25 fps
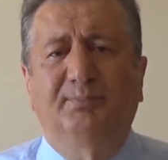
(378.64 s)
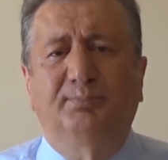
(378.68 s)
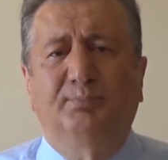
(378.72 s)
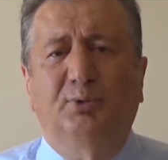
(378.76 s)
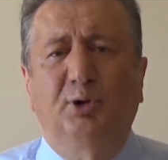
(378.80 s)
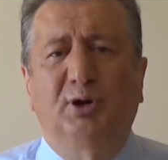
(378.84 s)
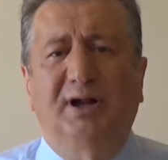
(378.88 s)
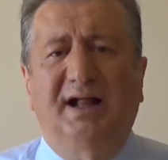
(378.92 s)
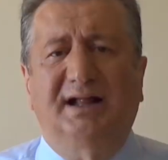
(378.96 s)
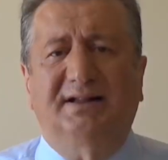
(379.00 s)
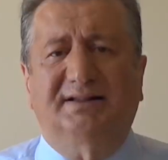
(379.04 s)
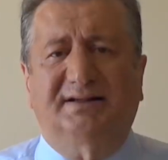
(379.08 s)

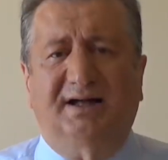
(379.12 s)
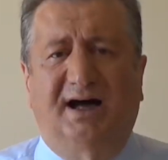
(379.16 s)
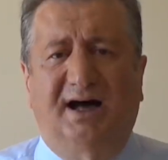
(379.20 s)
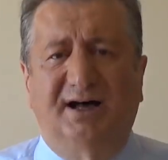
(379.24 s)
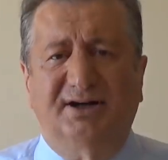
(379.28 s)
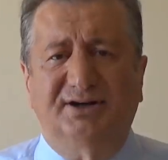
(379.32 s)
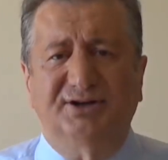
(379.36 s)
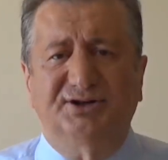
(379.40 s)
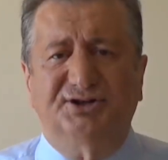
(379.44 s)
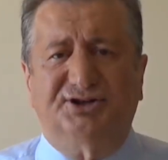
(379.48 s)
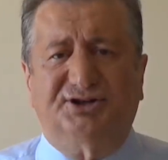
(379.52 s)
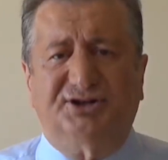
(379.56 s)
Bülent
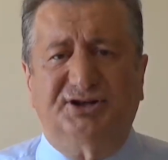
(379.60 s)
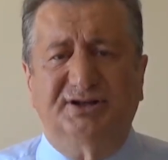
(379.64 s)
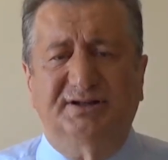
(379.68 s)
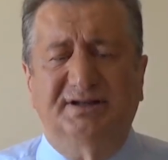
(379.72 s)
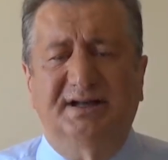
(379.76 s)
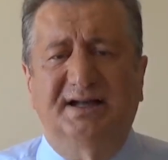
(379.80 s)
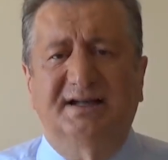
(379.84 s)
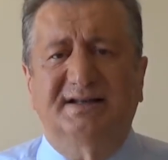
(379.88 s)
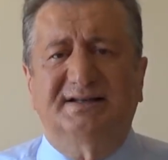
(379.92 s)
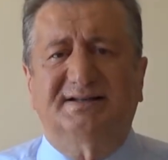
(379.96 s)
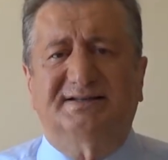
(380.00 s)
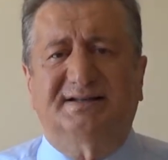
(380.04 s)

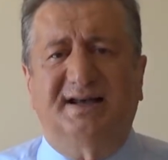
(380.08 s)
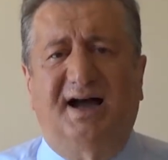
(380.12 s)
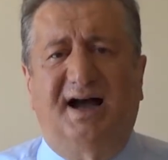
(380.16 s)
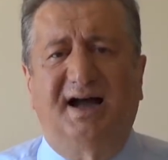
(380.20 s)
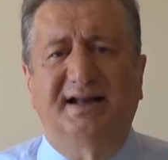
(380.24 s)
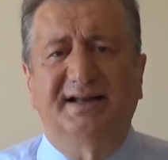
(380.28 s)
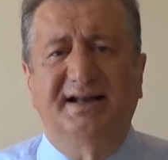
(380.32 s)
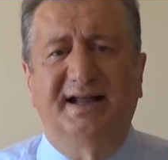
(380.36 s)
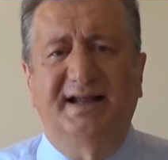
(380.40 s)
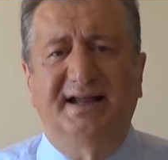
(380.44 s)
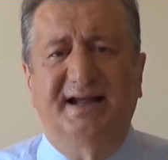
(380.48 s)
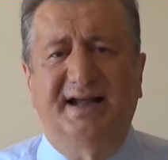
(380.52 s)
Arınç'ın
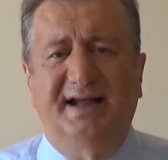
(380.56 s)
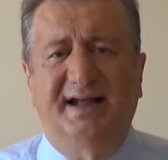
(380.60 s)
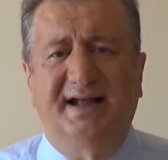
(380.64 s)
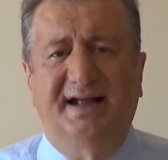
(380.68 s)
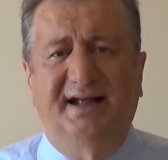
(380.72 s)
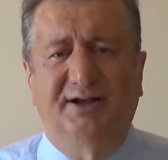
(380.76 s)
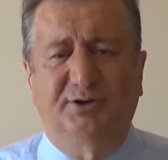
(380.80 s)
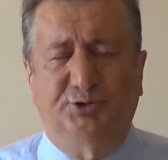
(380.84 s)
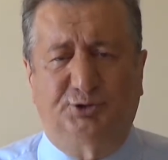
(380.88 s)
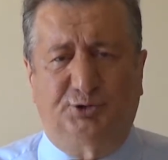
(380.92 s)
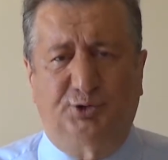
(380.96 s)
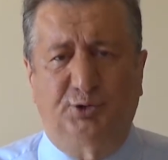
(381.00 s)

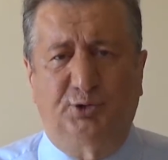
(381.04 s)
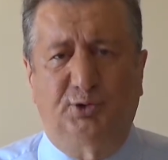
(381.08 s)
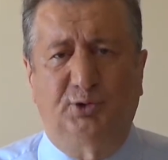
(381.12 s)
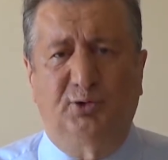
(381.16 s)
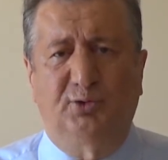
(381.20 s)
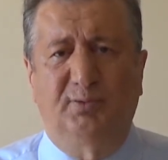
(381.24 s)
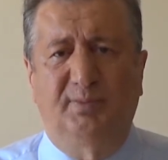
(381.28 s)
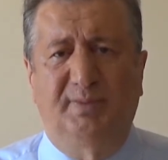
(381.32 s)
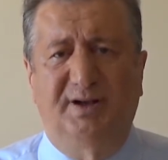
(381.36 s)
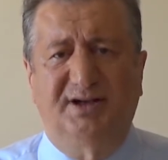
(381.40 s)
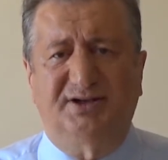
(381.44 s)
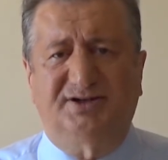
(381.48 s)
sahneye
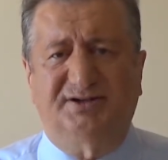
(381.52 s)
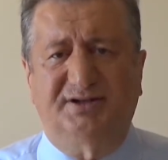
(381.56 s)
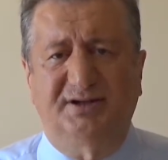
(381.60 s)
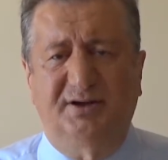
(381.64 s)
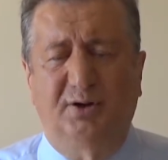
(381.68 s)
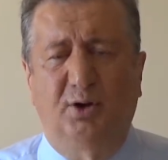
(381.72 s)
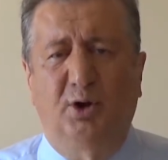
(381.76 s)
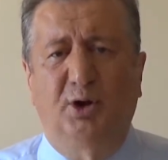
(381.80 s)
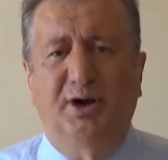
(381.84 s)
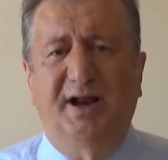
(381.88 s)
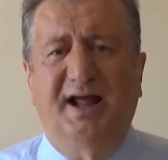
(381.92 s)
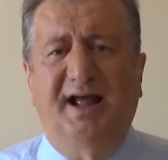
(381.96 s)

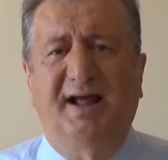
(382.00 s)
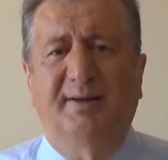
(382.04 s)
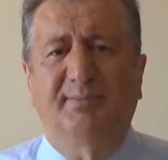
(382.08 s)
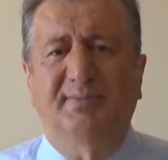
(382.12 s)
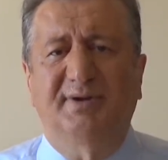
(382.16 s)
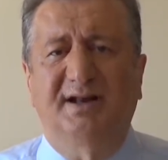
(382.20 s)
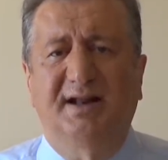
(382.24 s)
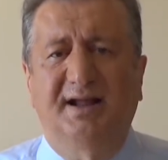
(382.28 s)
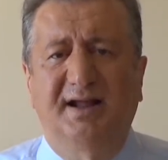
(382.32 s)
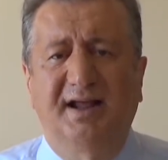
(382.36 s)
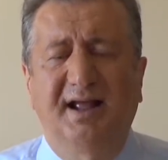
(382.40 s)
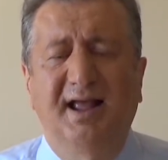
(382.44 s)
sürülmesi
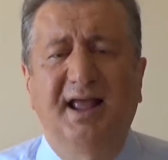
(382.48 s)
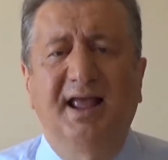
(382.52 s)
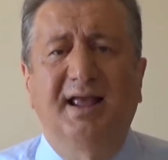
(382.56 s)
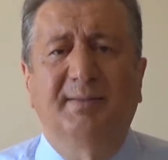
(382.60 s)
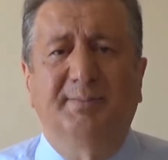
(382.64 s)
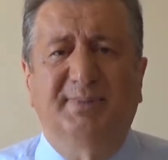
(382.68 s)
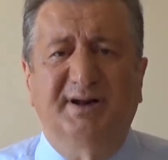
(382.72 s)
önemli.